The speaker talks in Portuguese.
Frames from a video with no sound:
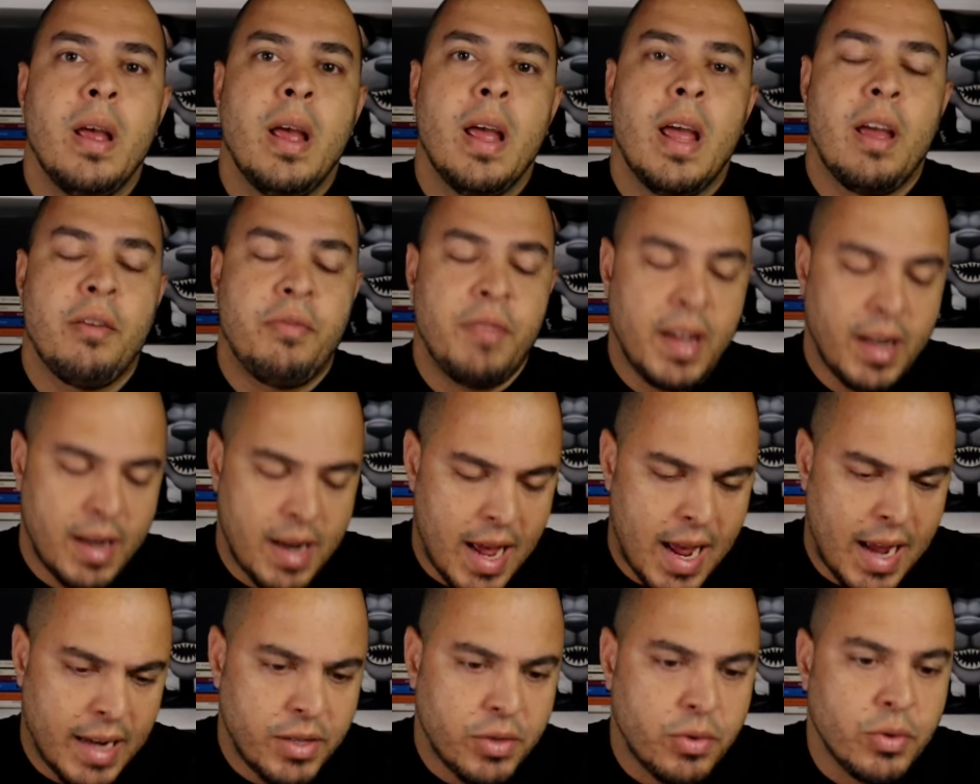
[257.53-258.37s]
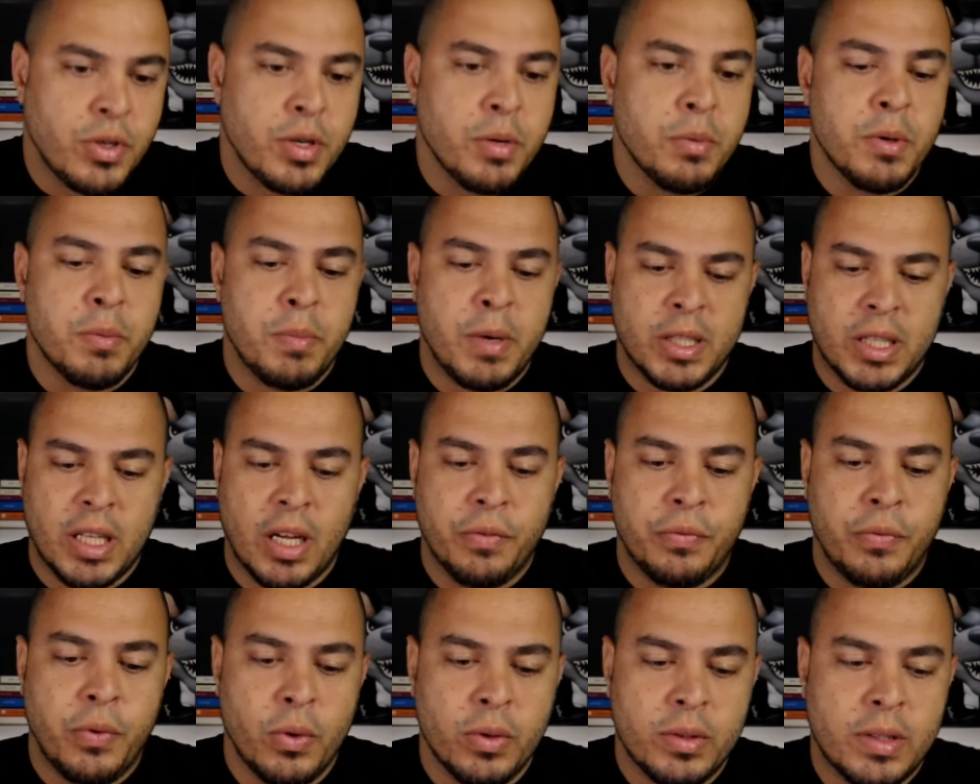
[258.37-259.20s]
É verdade que o time do
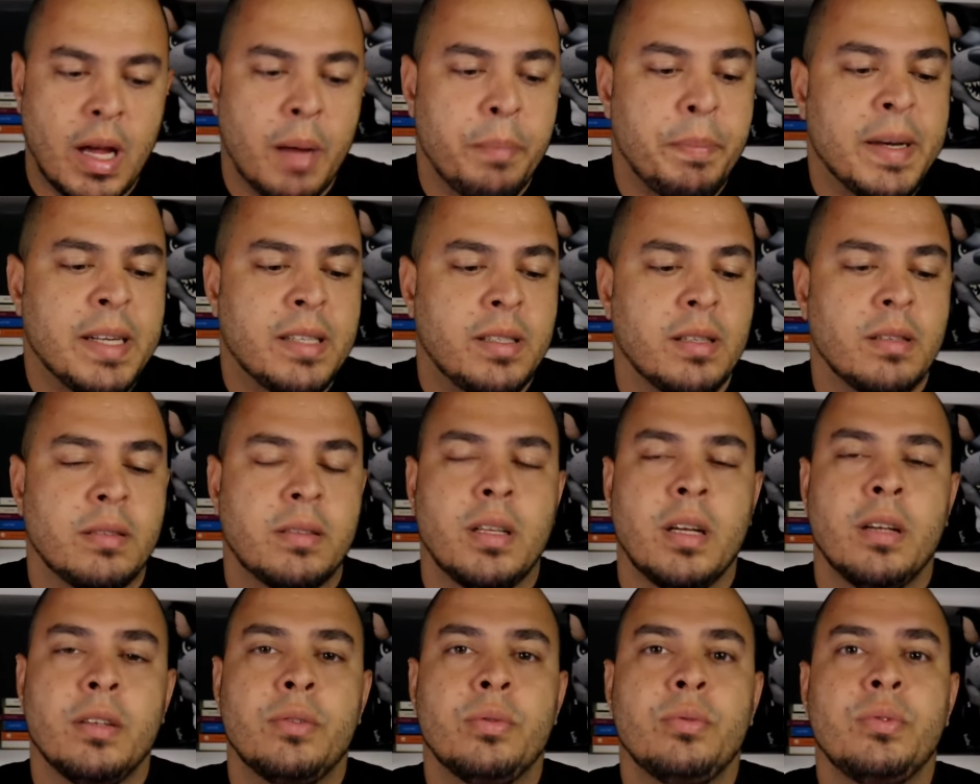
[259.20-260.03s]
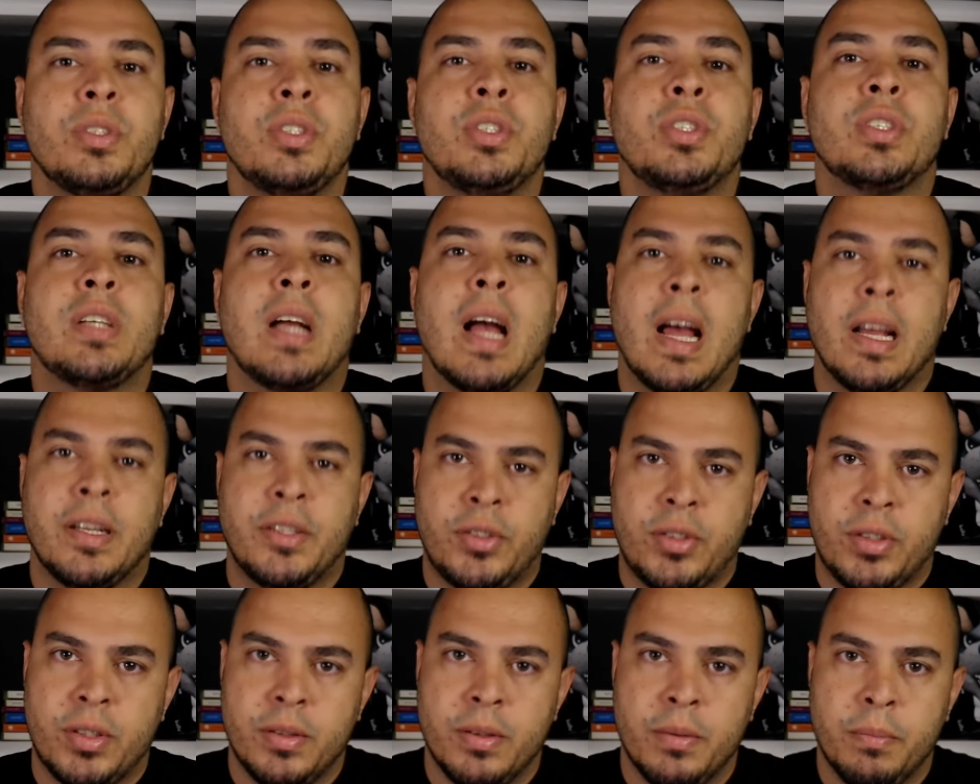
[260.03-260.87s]
Botafogo está apresentando um
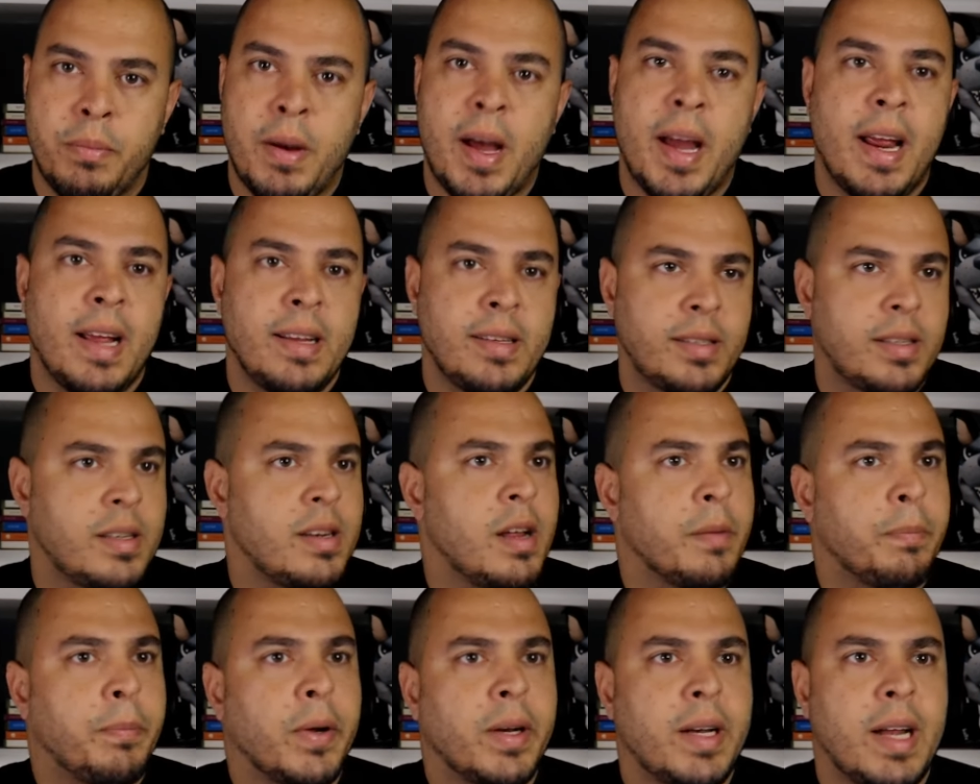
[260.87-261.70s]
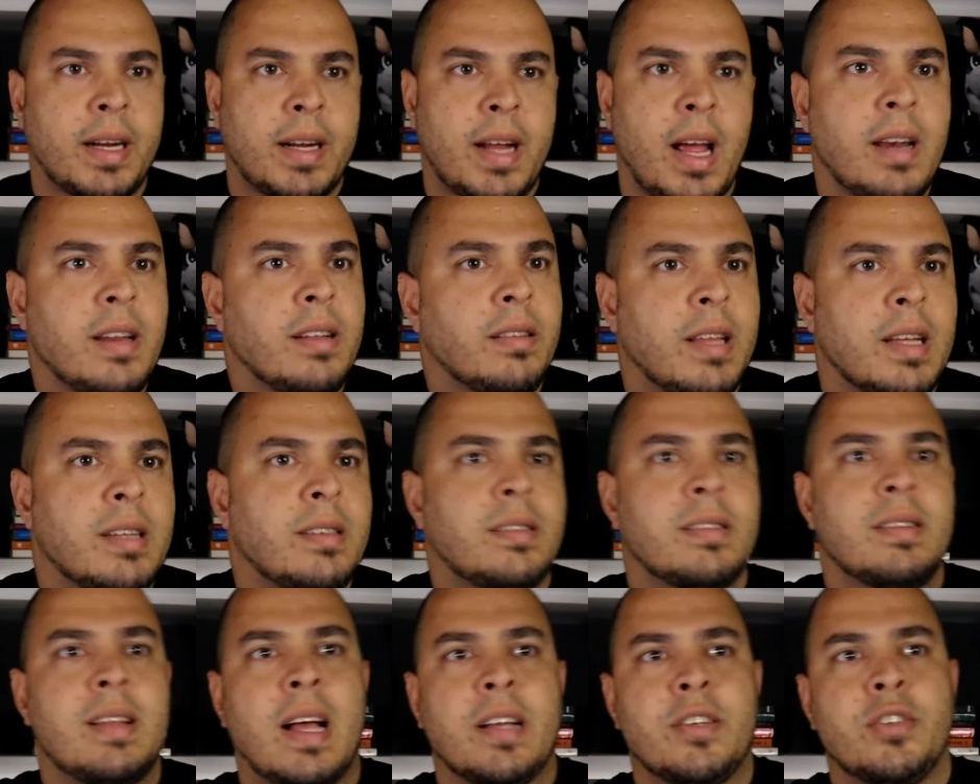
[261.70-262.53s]
desgaste. Parece que depois daquela
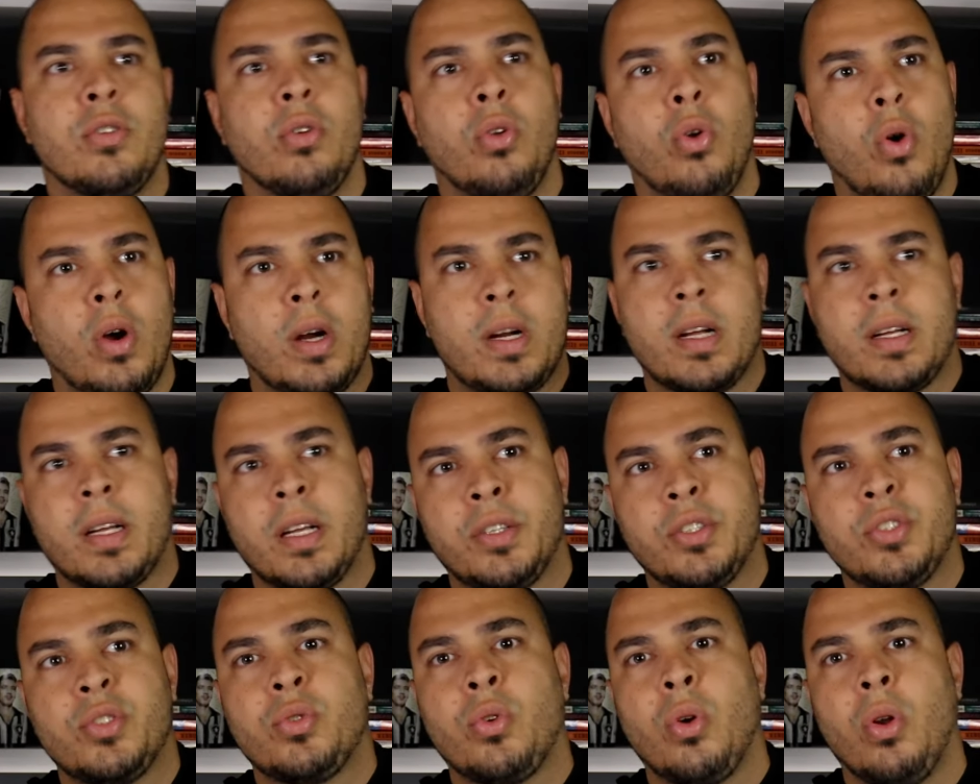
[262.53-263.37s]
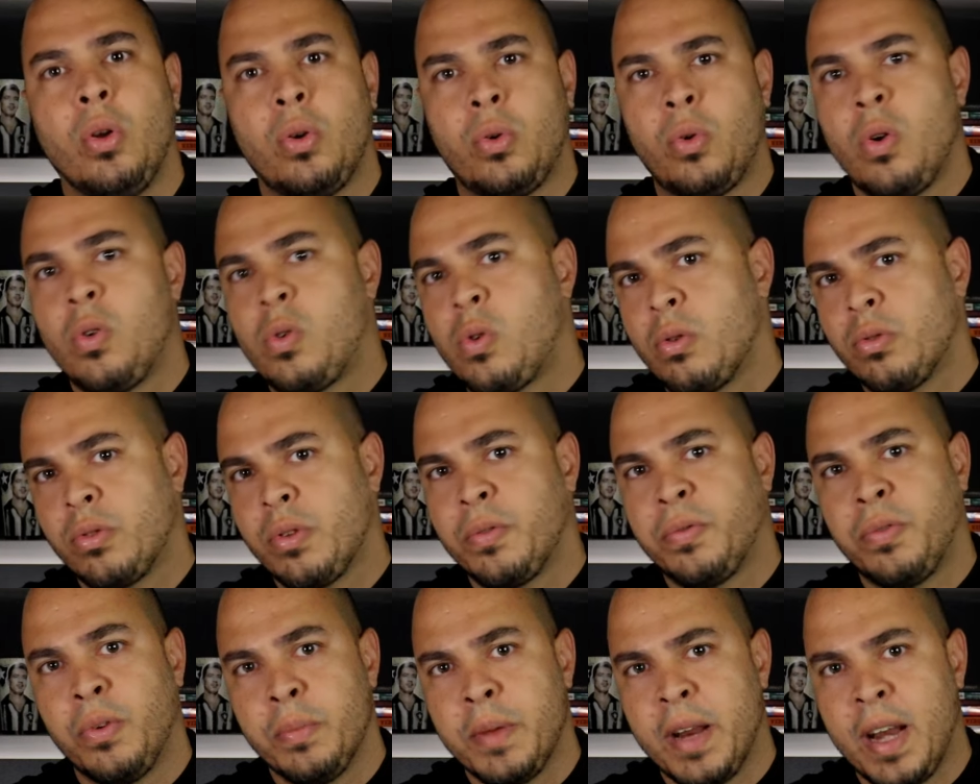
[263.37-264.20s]
intensidade louca que a gente colocou contra o
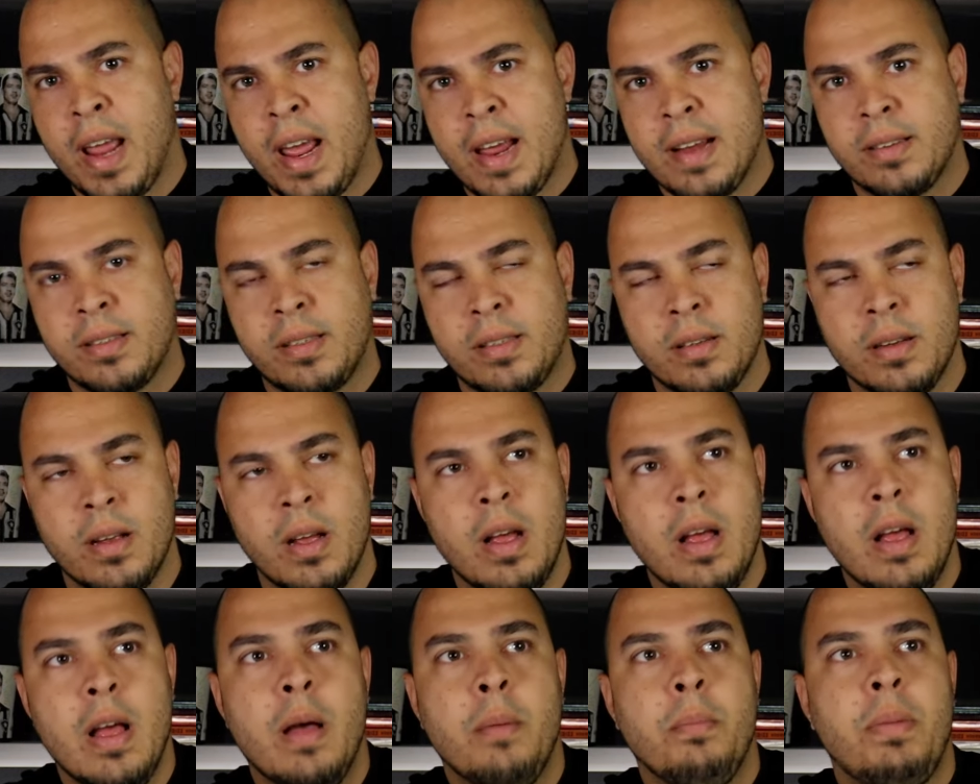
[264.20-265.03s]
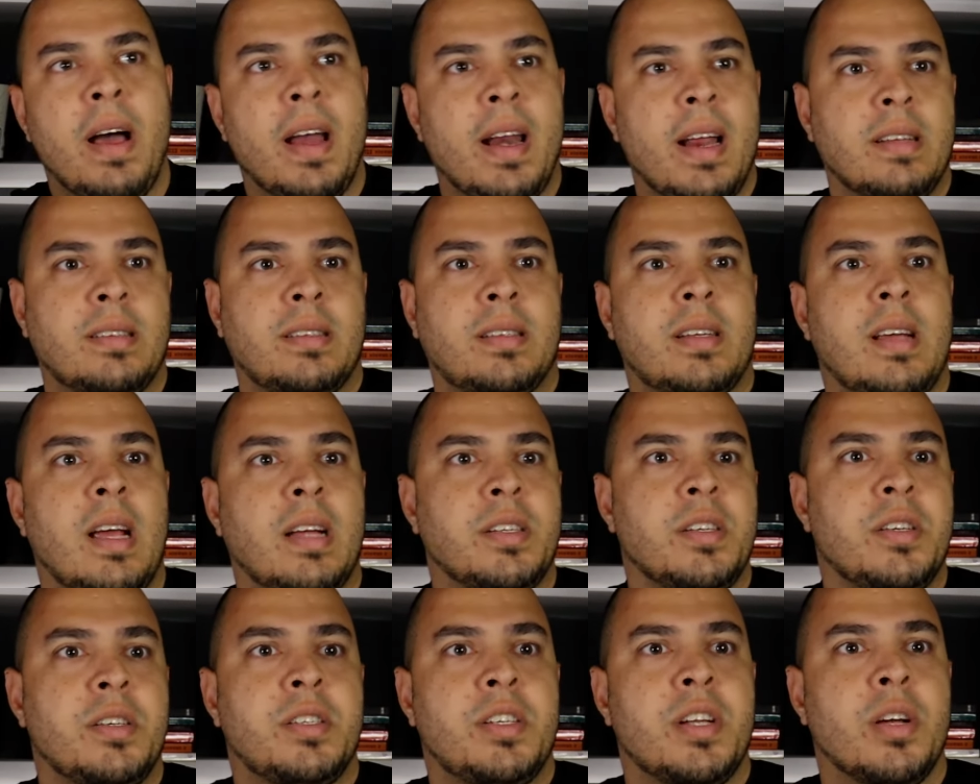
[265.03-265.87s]
Fluminense, parece que a
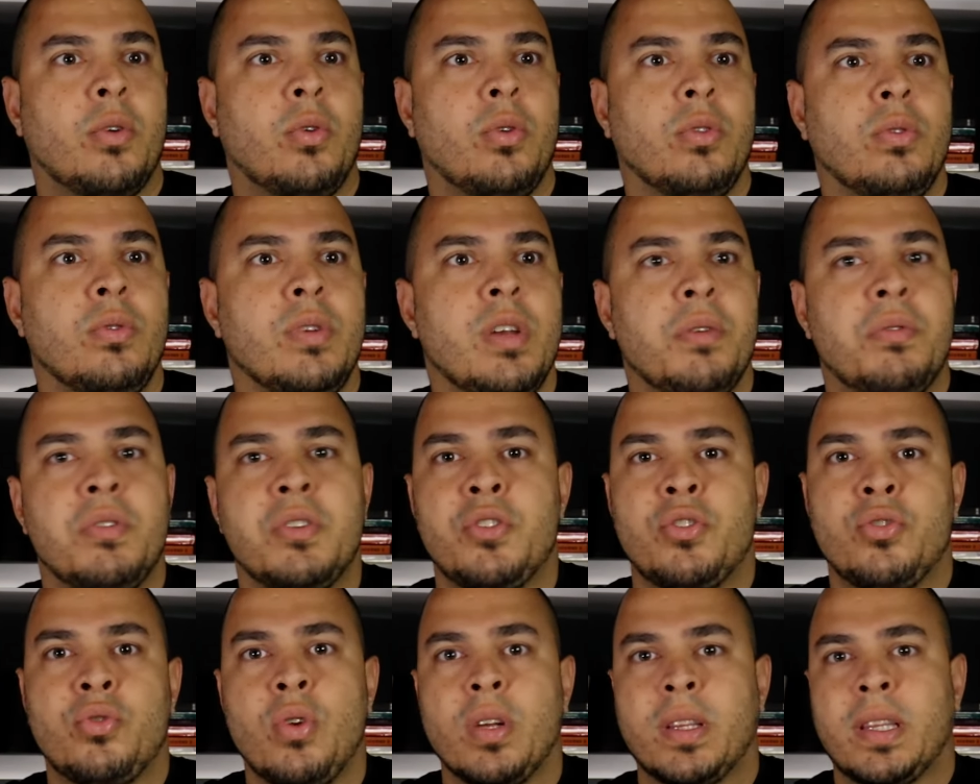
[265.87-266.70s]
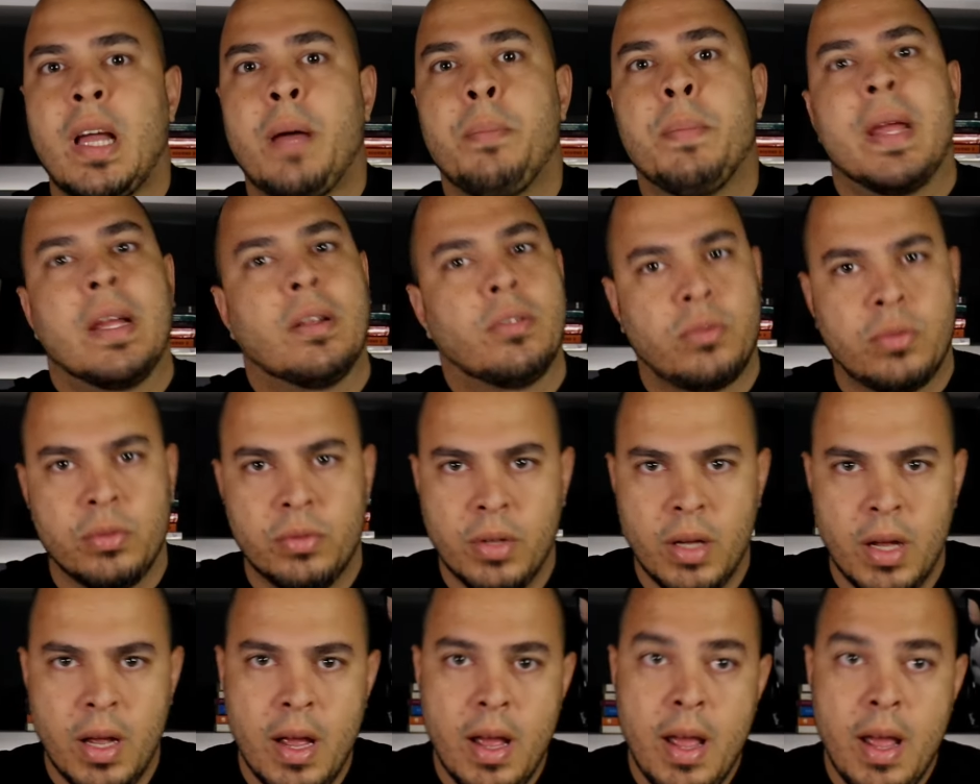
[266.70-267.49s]
gente chegou no nível de esgotamento.